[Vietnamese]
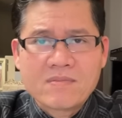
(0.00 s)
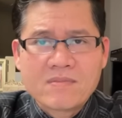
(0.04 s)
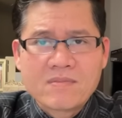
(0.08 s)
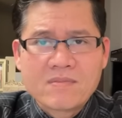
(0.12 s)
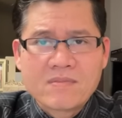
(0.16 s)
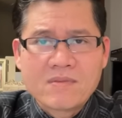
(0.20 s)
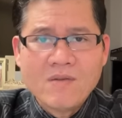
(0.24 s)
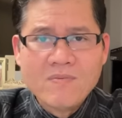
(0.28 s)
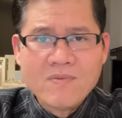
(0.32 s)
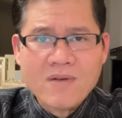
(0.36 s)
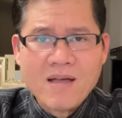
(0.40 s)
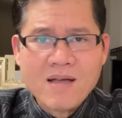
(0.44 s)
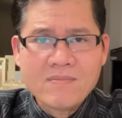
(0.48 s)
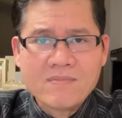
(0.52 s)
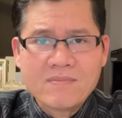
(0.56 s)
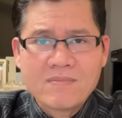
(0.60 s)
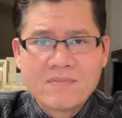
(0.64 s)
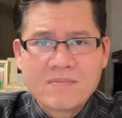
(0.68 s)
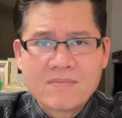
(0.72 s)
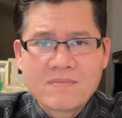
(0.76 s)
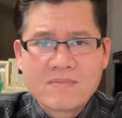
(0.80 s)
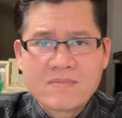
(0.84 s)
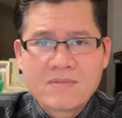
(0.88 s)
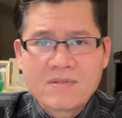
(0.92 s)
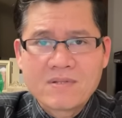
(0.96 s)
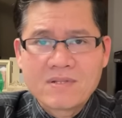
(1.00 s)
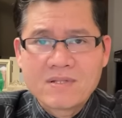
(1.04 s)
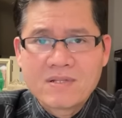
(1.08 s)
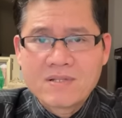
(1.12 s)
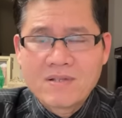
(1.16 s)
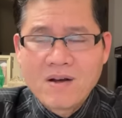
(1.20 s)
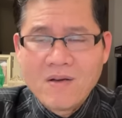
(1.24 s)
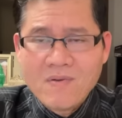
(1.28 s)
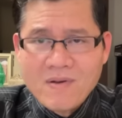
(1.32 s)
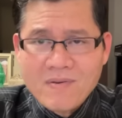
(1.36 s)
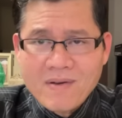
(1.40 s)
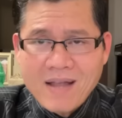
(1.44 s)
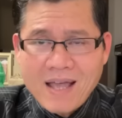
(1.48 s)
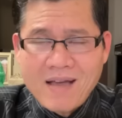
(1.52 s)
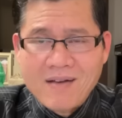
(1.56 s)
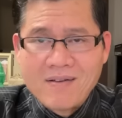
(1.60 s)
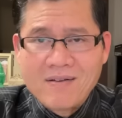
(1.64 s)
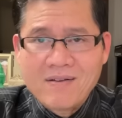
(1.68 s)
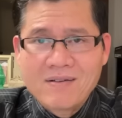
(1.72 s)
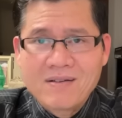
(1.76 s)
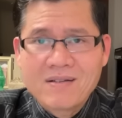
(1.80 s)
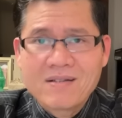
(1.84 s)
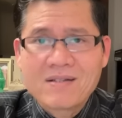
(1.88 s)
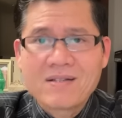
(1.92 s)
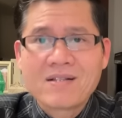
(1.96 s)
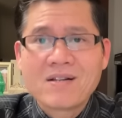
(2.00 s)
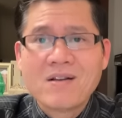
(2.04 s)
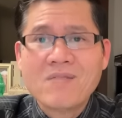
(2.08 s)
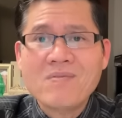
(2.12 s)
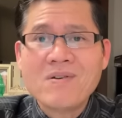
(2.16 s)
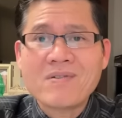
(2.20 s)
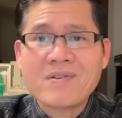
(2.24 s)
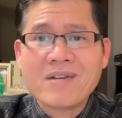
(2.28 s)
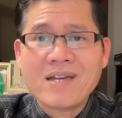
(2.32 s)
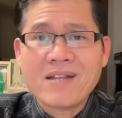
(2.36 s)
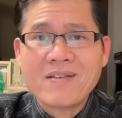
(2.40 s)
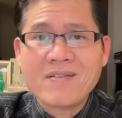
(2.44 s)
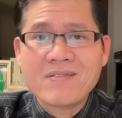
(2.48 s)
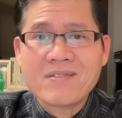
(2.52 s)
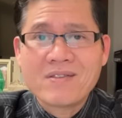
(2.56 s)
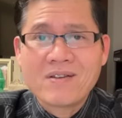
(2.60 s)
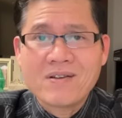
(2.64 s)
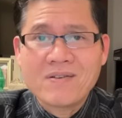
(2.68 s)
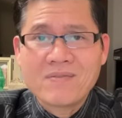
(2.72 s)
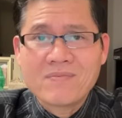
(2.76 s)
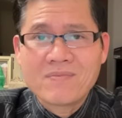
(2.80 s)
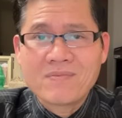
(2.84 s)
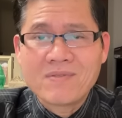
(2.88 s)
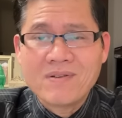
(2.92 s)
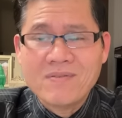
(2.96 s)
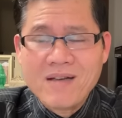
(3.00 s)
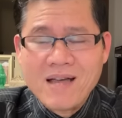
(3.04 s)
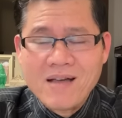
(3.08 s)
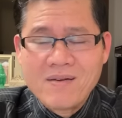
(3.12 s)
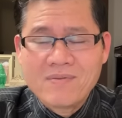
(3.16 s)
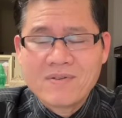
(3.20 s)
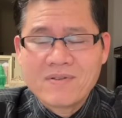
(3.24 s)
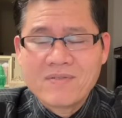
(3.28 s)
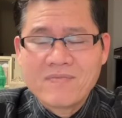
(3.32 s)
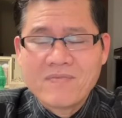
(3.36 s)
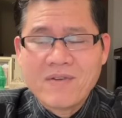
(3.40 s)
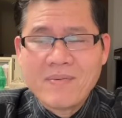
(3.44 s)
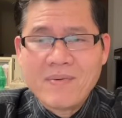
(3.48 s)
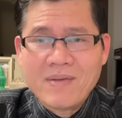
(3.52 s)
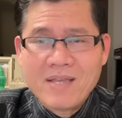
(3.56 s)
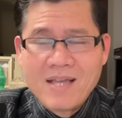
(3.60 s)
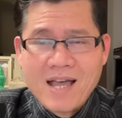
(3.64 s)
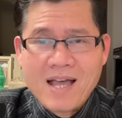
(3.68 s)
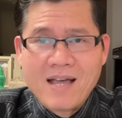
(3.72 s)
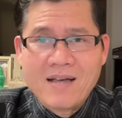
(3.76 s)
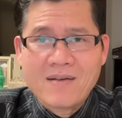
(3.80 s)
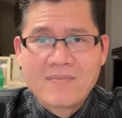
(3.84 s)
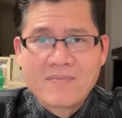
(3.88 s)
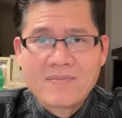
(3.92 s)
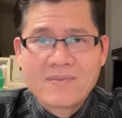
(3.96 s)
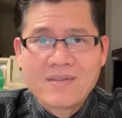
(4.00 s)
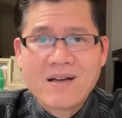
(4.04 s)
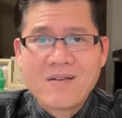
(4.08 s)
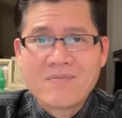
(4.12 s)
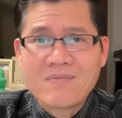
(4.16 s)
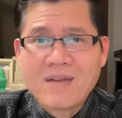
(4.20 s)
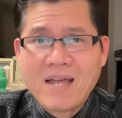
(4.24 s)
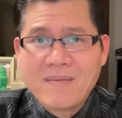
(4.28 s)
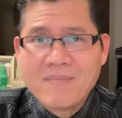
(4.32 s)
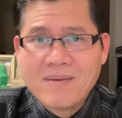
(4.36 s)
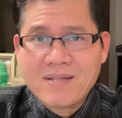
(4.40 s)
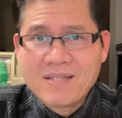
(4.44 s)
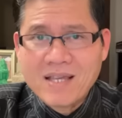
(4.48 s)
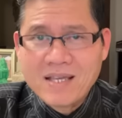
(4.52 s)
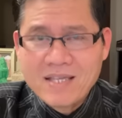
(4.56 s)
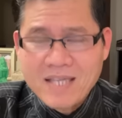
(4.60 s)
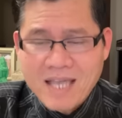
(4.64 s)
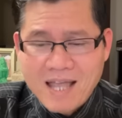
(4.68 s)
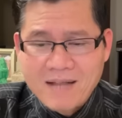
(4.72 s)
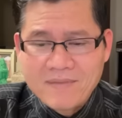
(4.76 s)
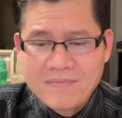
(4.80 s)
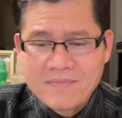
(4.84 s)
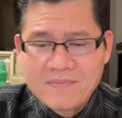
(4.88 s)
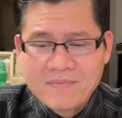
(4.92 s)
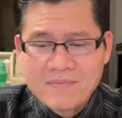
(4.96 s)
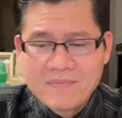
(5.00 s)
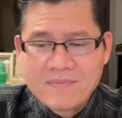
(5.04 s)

đúng không đúng không nào đúng không Kêu Chung đúng không và bây giờ không để mất thời gian